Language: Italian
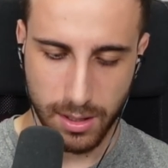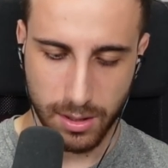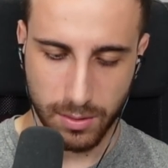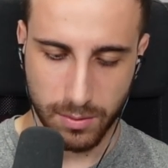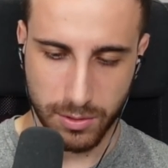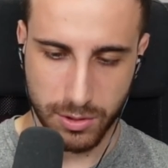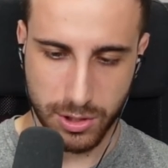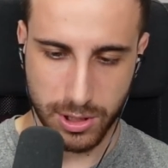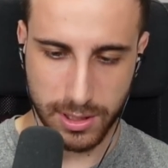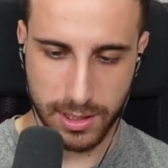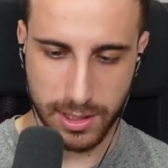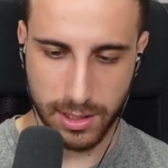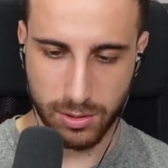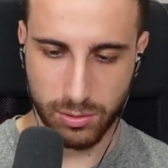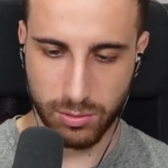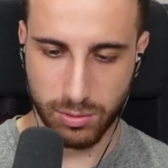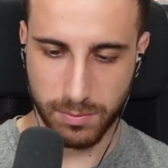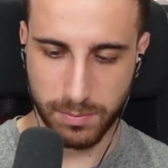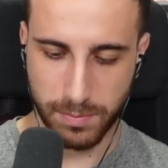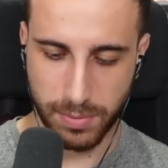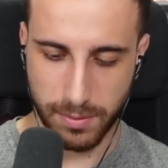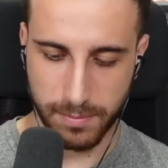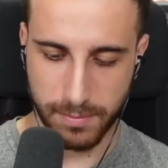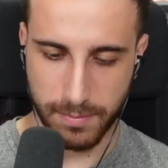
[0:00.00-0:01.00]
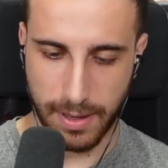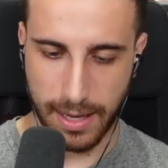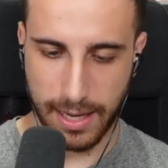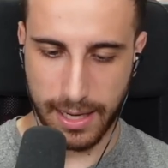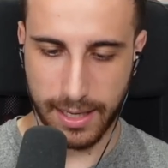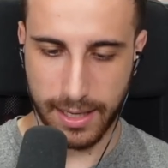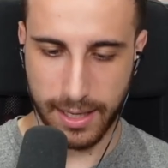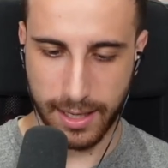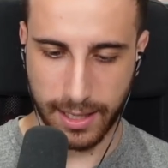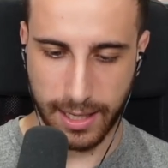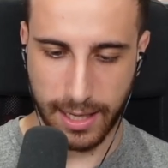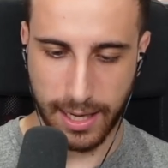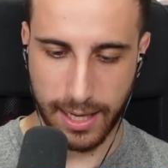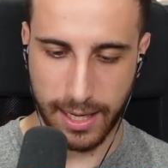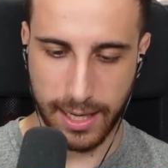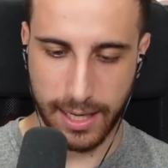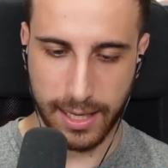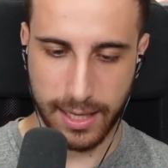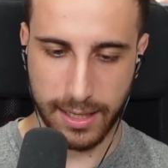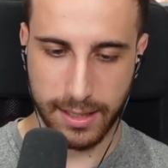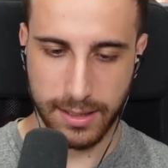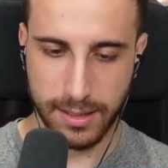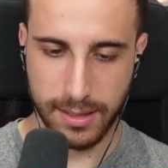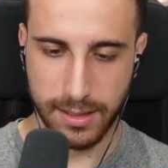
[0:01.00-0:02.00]
Qui ci ha detto un po' male, regà,
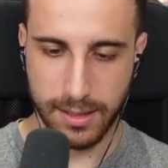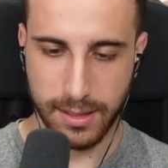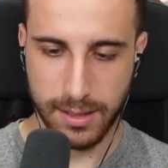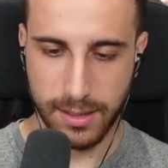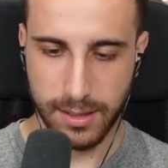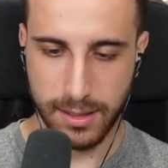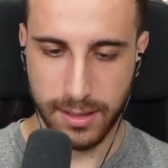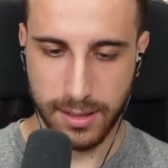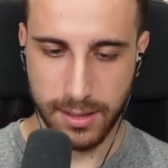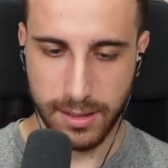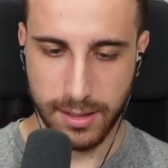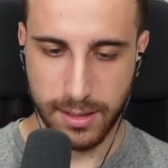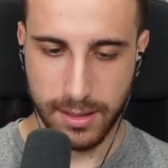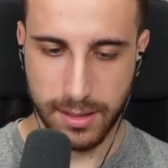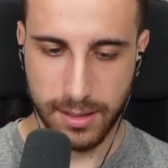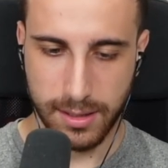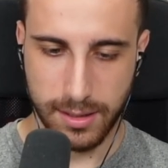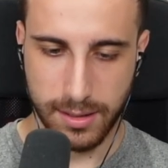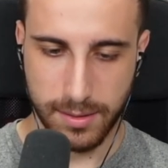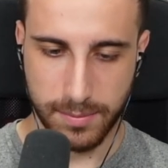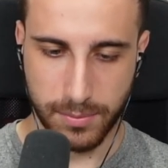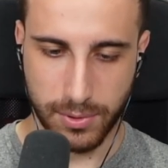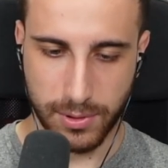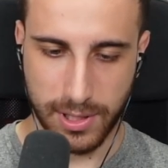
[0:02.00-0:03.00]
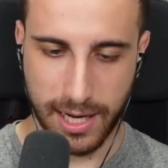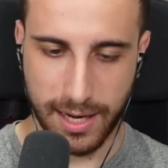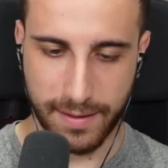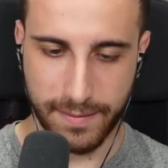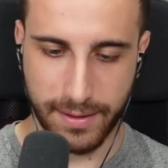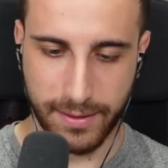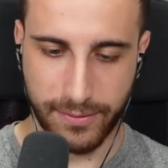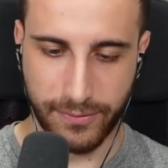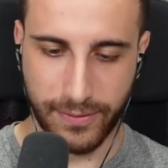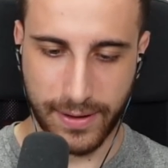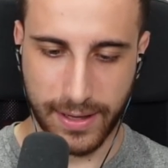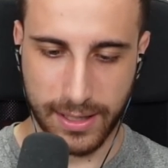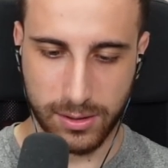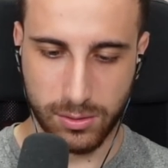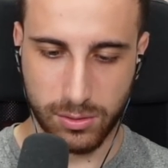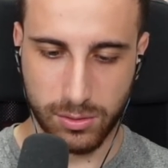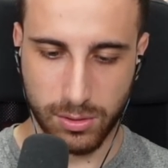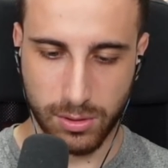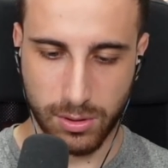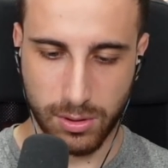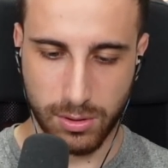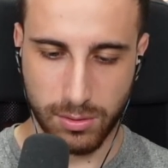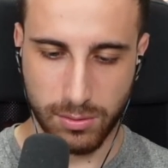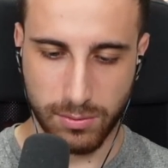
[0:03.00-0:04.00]
eh. Potrei aver
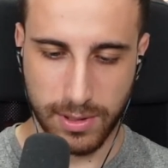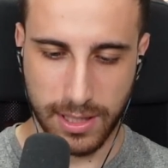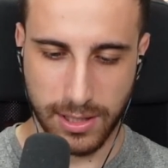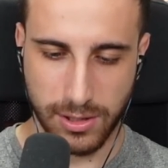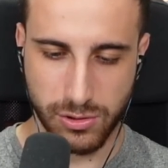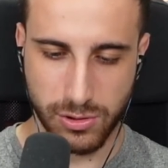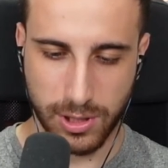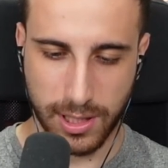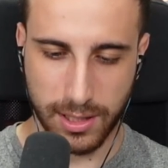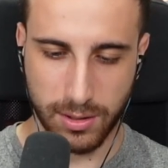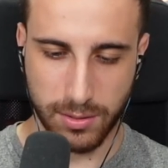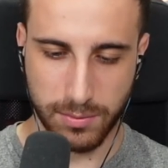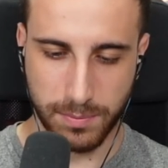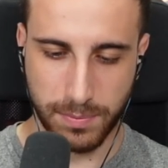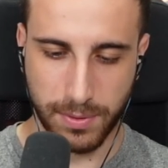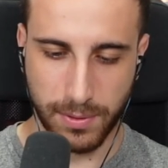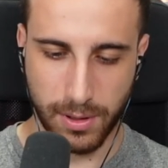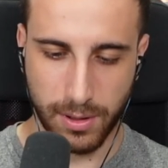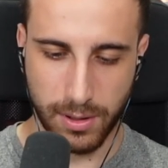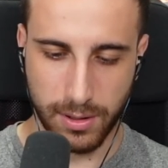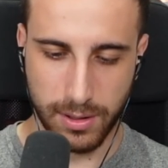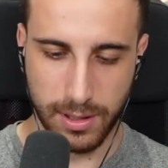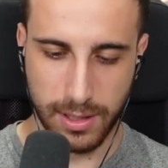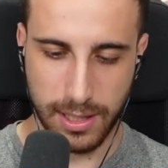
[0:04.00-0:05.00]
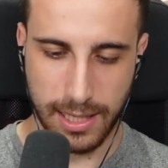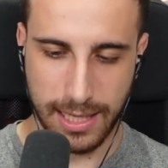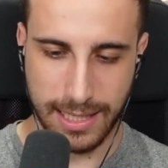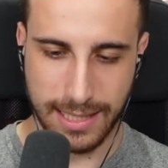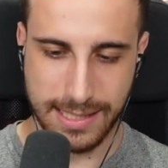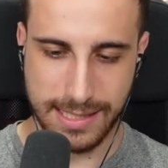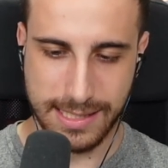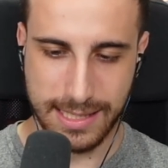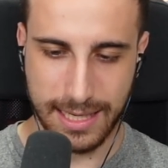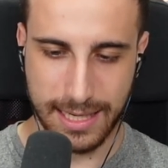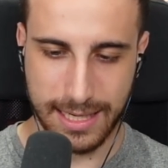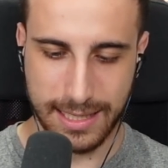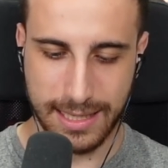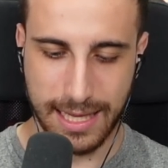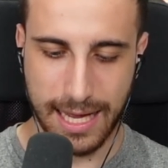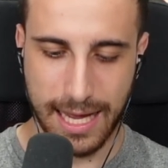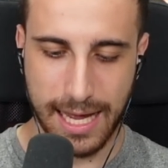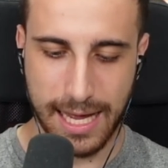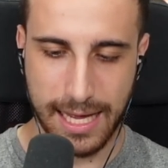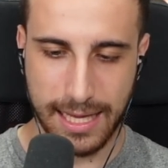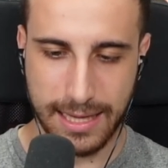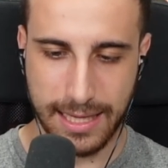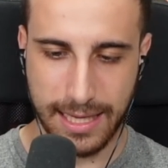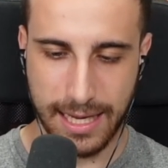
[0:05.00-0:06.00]
fatto una giocata un po'
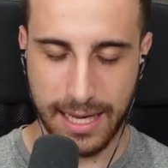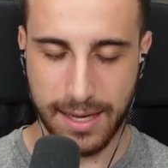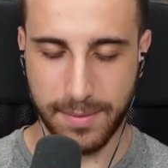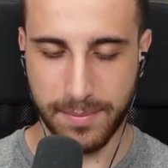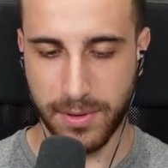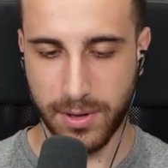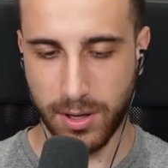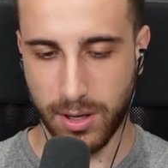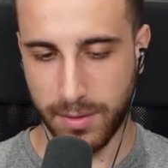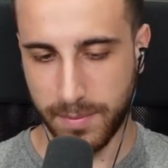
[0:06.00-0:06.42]
azzardata, però